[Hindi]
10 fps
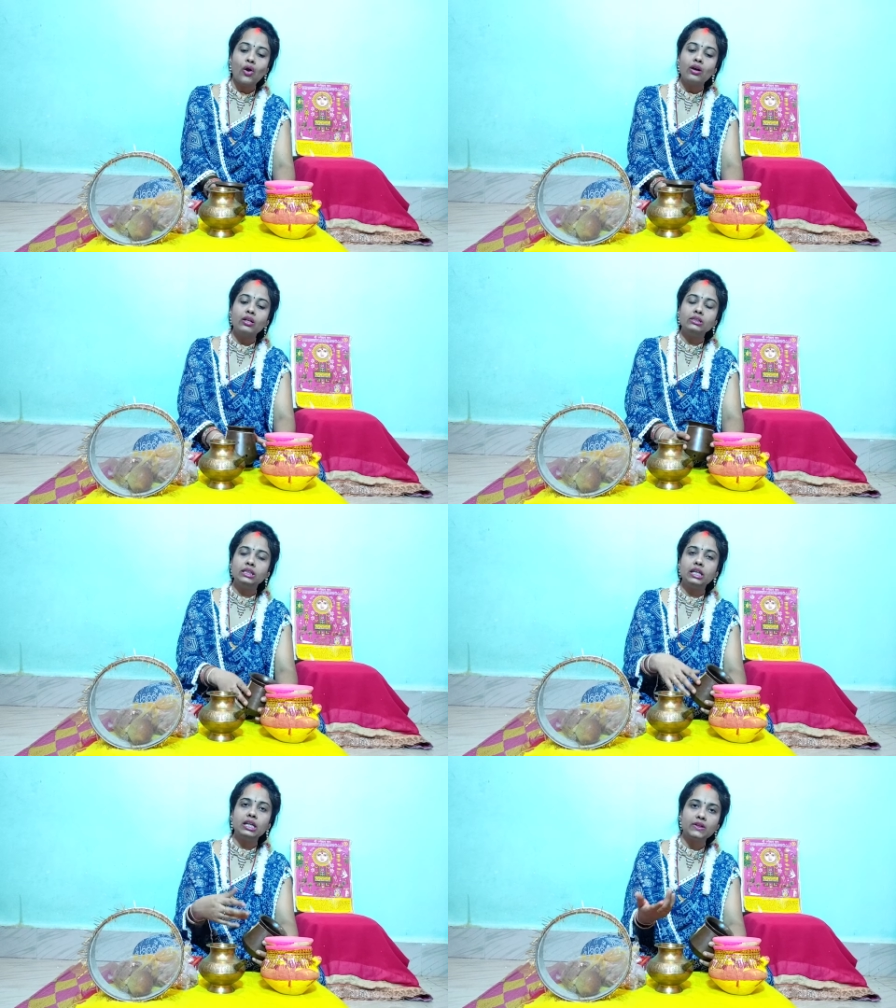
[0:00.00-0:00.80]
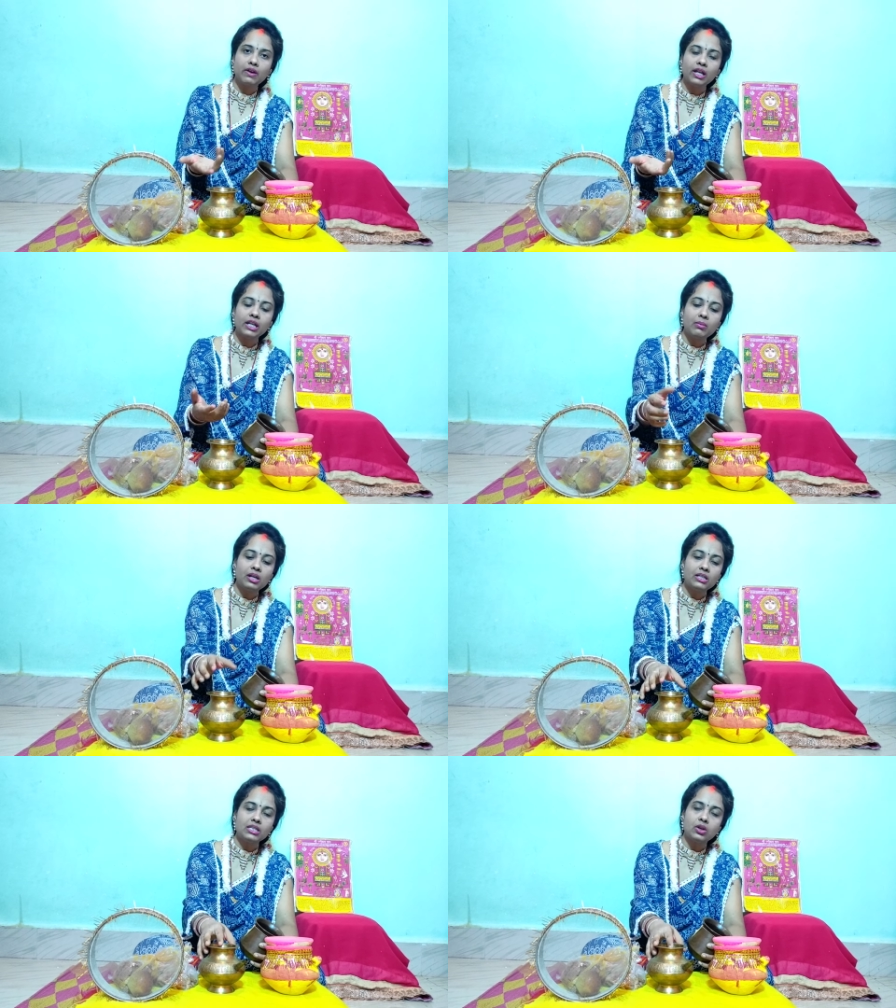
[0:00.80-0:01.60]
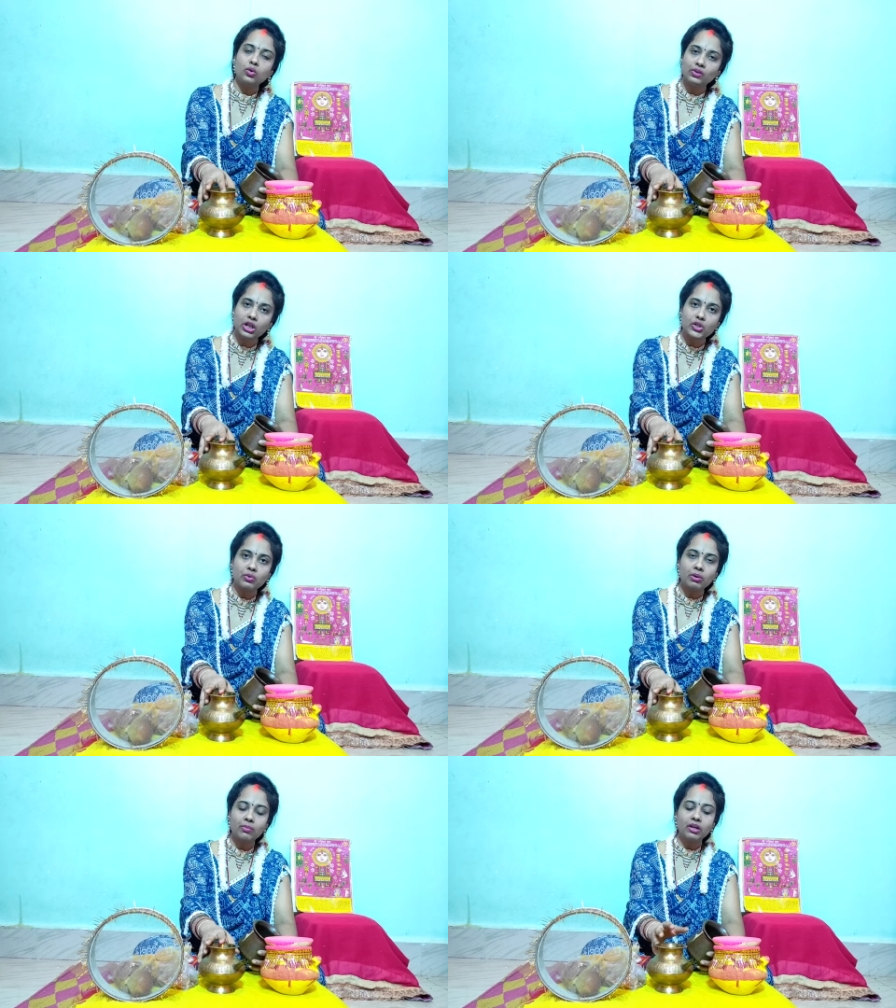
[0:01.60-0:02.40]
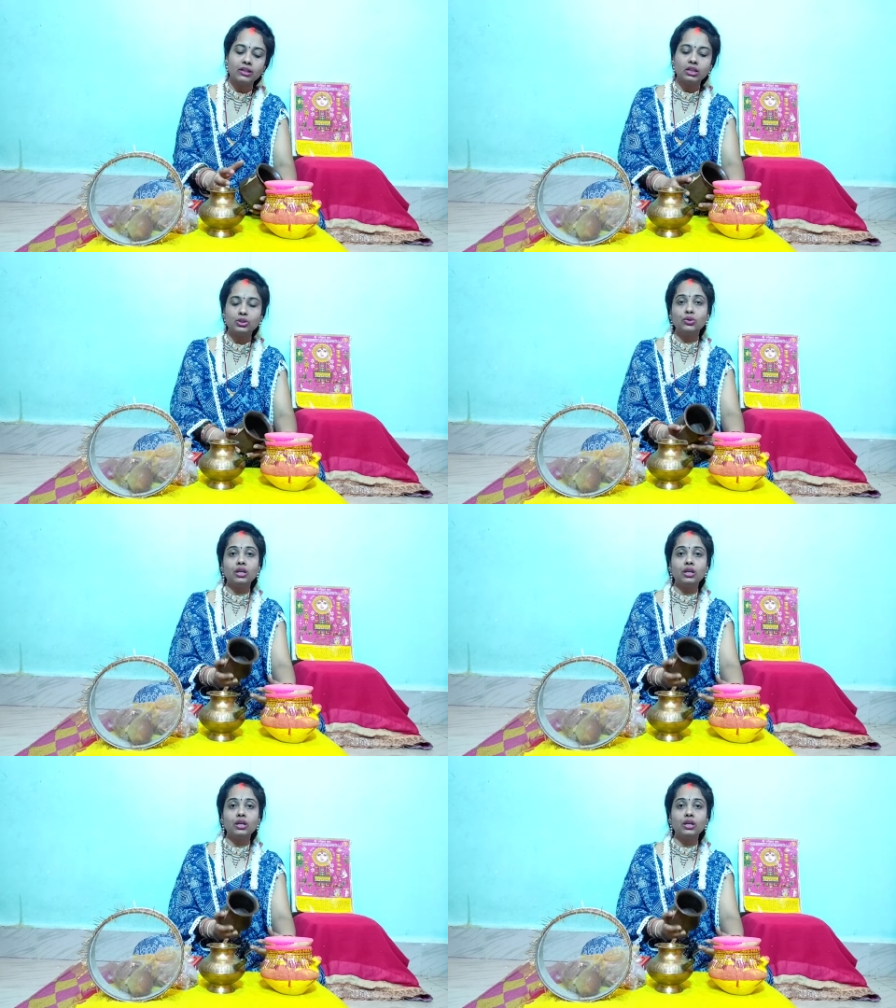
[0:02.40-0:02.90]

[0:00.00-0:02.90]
और जिन्हें करवा ही नहीं मिला जैसे लोग विदेशों में भी रहते हैं तो